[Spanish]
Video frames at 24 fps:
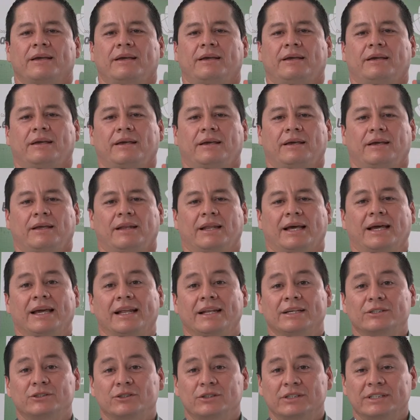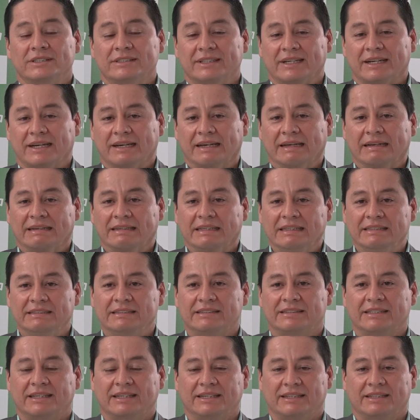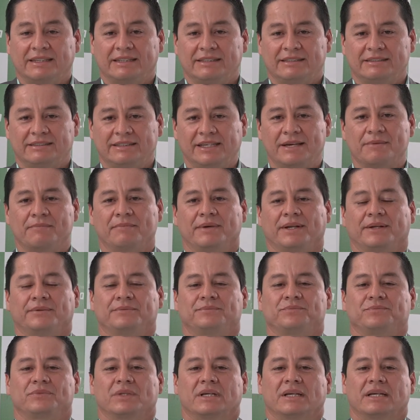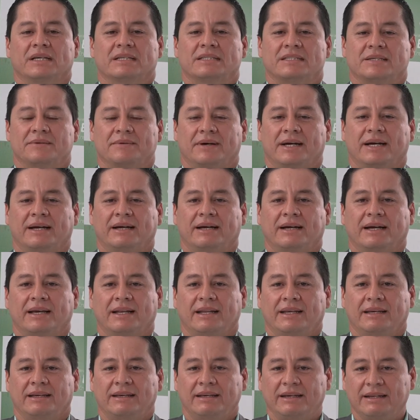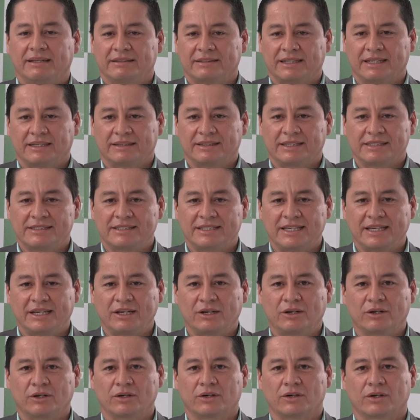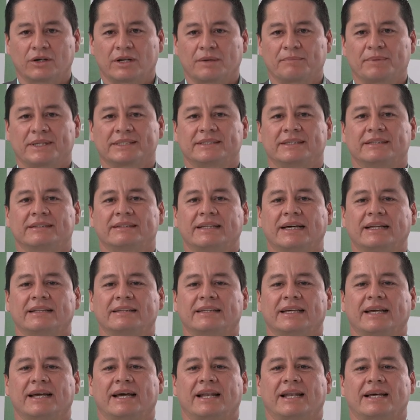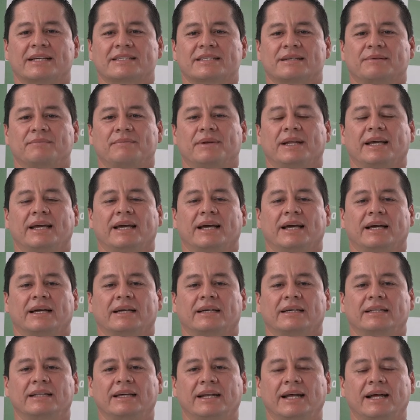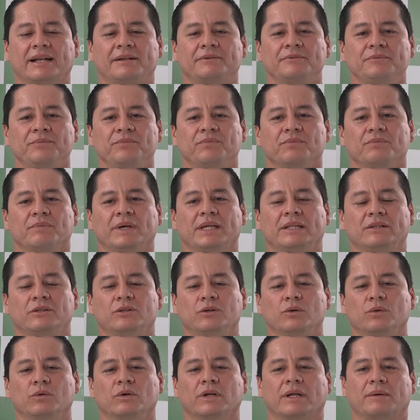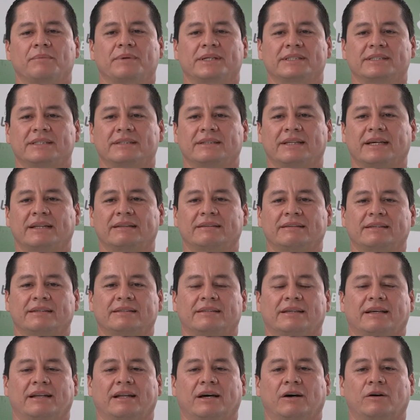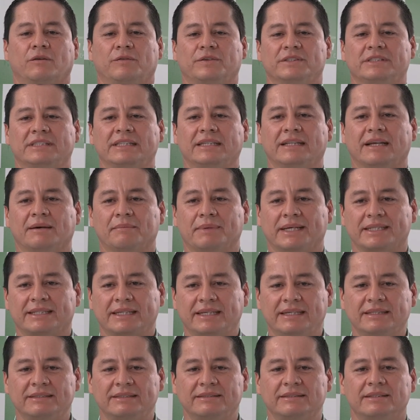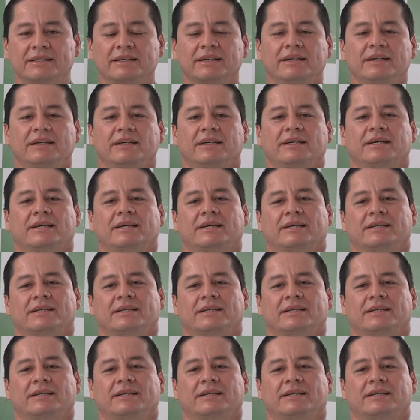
Y las elecciones serán el 15 de diciembre se van a elegir 35 representantes a la Asamblea General, 21 representantes de la oficina matriz, 7